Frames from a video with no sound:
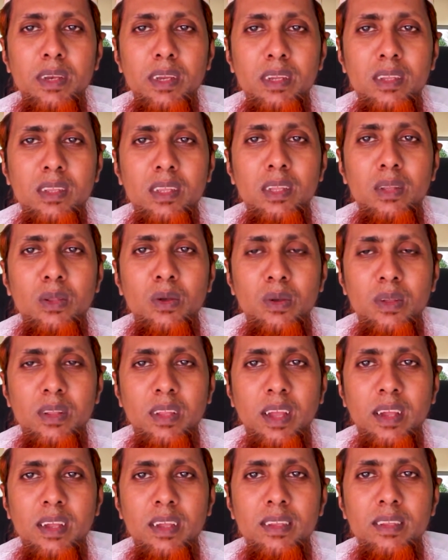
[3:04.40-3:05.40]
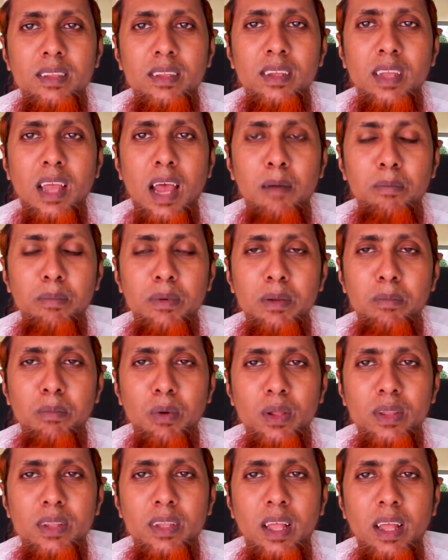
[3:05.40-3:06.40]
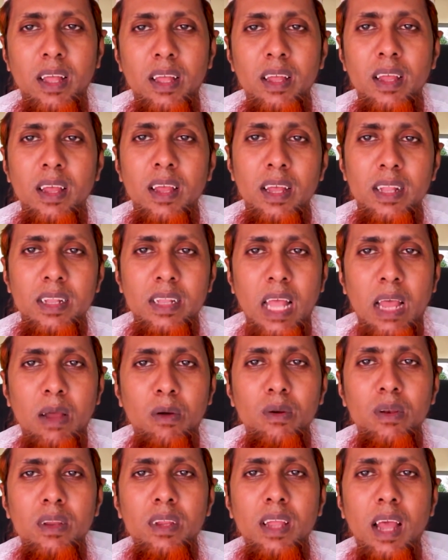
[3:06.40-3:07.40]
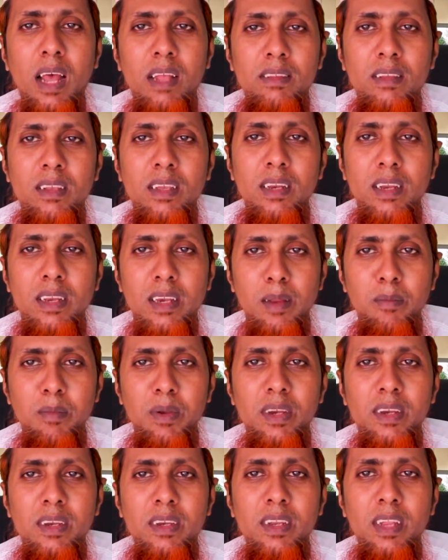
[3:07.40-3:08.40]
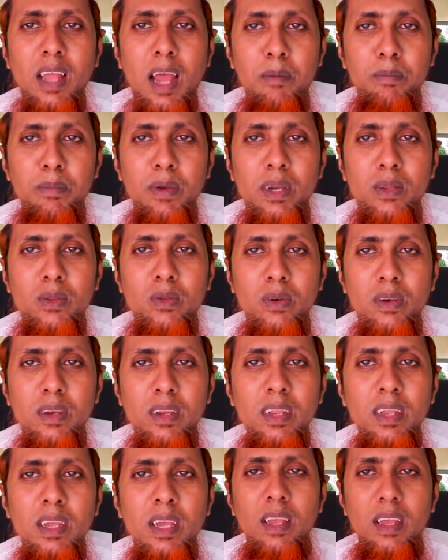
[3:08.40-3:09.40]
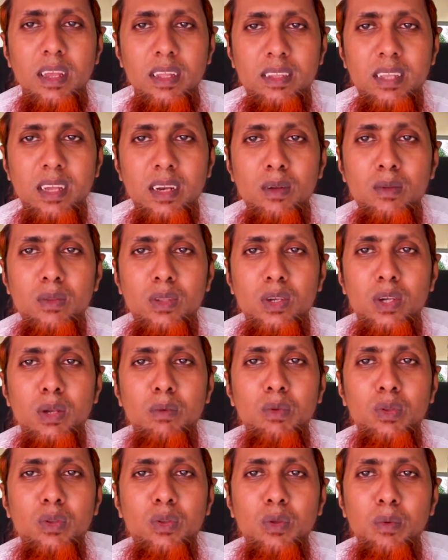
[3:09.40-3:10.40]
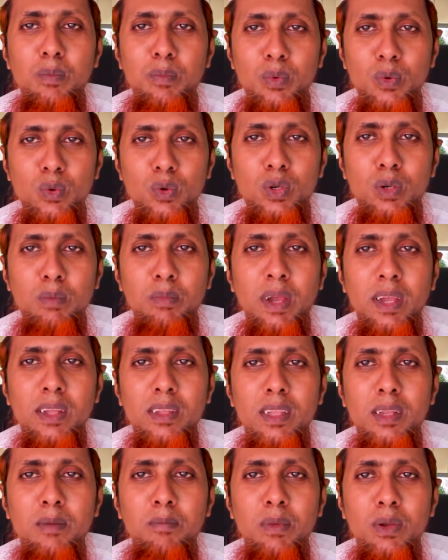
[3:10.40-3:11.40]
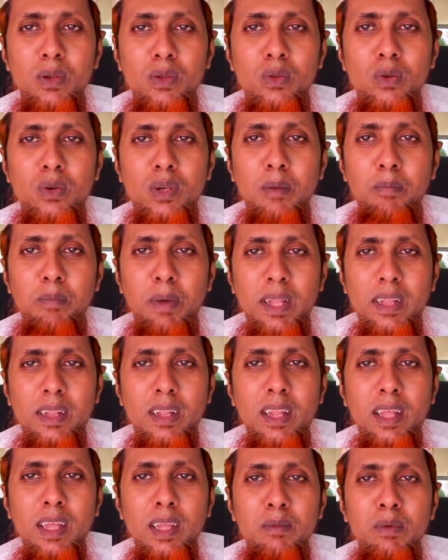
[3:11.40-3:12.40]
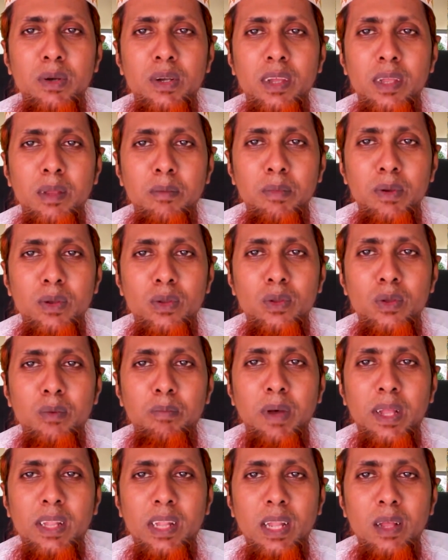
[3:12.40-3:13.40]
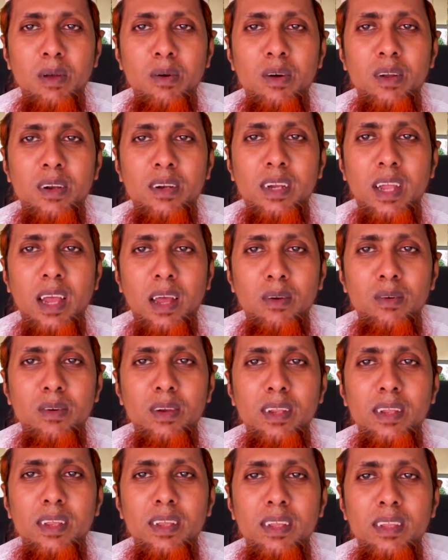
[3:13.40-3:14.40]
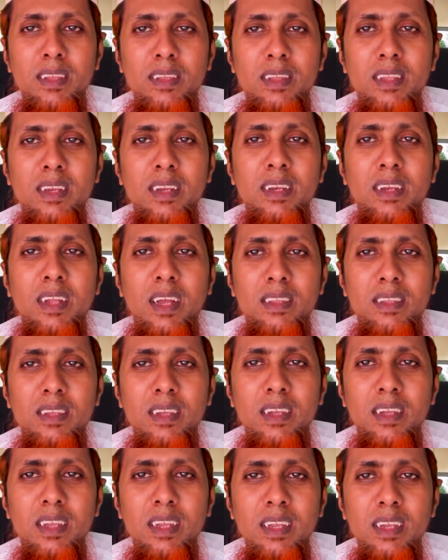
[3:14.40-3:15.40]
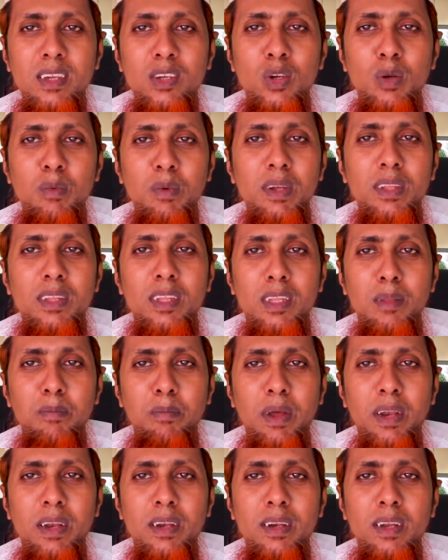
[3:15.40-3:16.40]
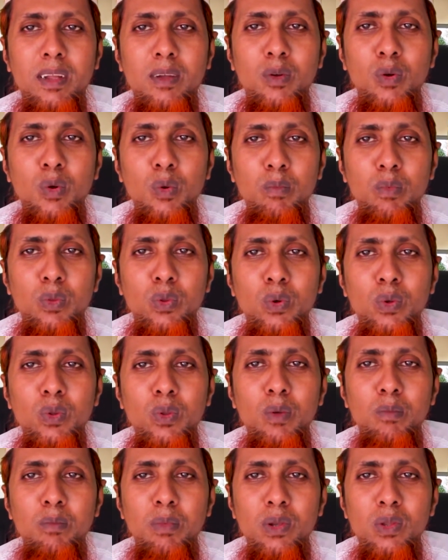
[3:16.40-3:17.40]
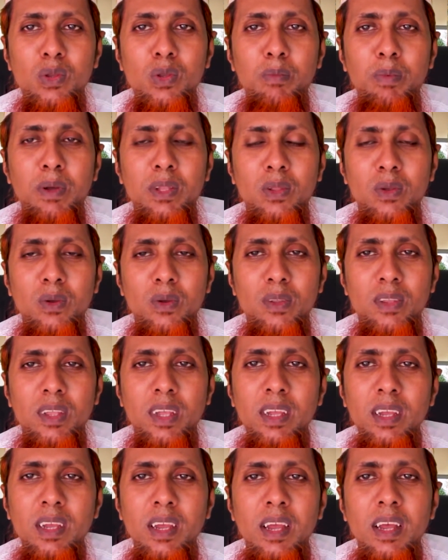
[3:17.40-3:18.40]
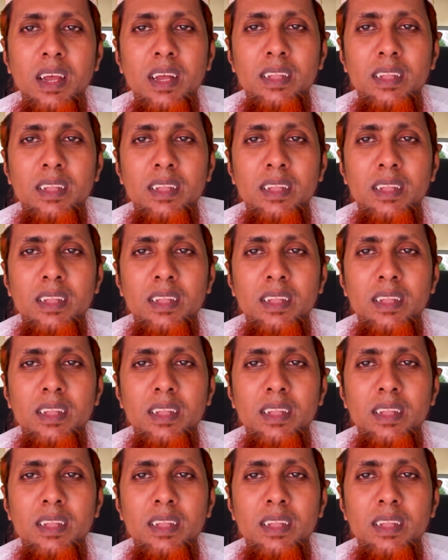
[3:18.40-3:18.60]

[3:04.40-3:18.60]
আপনি নিশ্চিত হয়ে থাকেন যে আপনি বন্ধা তাহলেই আজকের এই রেমেডিটি আপনার জন্যে এছাড়াও যে সমস্ত পুরুষ ভাইদের বীর্যটা পাতলা এবং এই বীর্য পাতলা হওয়ার কারণে স্ত্রীর কাছে গিয়ে সময় দিতে পারেন না খুব দ্রুত বীর্যপাত হয়ে যায়